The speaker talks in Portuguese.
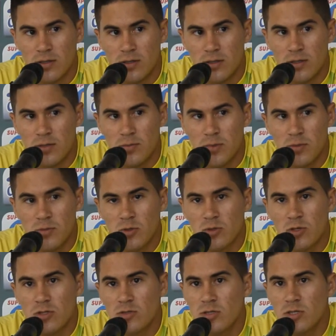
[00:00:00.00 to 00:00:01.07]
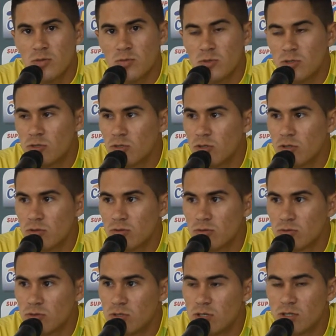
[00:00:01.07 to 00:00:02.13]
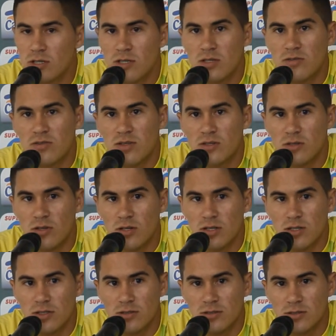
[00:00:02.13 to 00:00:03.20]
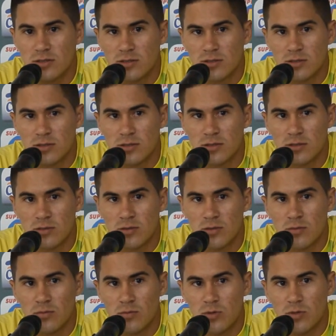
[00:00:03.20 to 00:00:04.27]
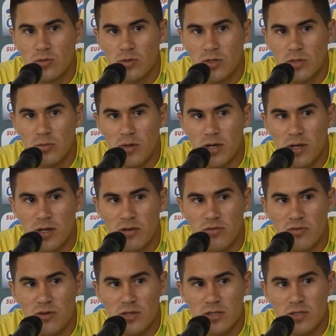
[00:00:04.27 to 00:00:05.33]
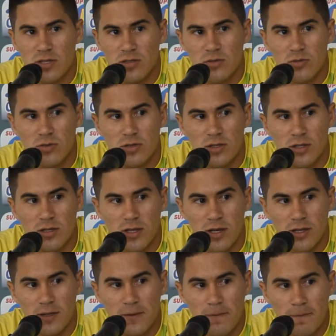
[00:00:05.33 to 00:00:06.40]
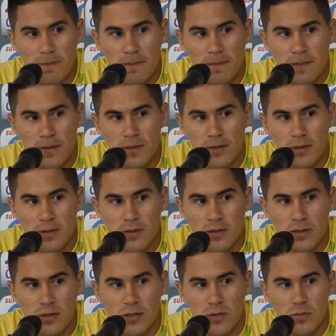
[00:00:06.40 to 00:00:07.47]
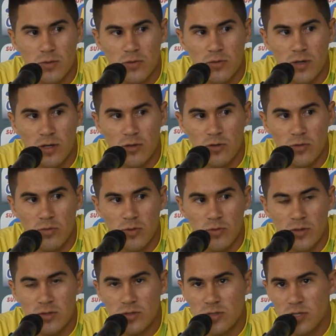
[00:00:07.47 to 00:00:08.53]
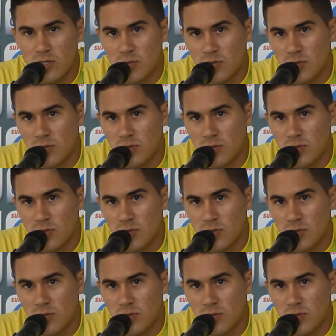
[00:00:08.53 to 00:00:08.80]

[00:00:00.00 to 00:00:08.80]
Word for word: E imprimir o nosso ritmo de jogo, do jeito que a gente vem jogando, procurando marcar forte, saindo contra-ataque e procurar a todo momento os três